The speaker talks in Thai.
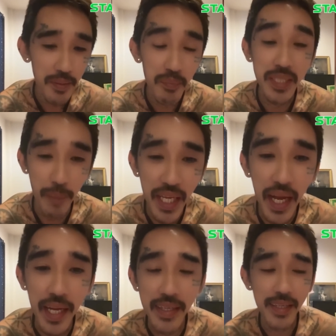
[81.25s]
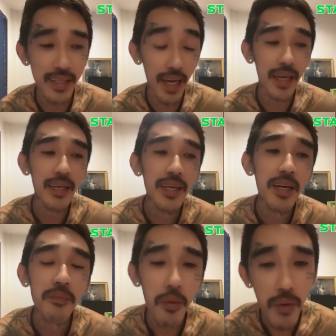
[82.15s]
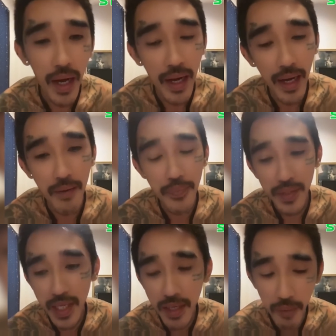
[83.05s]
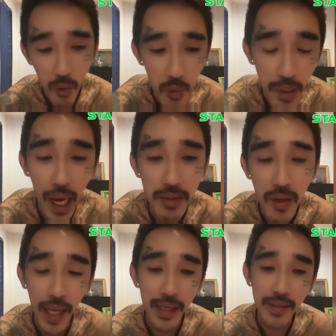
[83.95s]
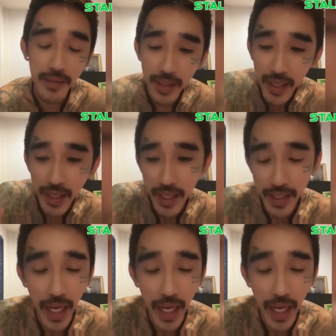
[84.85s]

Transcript: กับกฎระเบียบในสังคม ซึ่งไม่อยากจะคิดว่าหากเด็กคนนี้ชนะ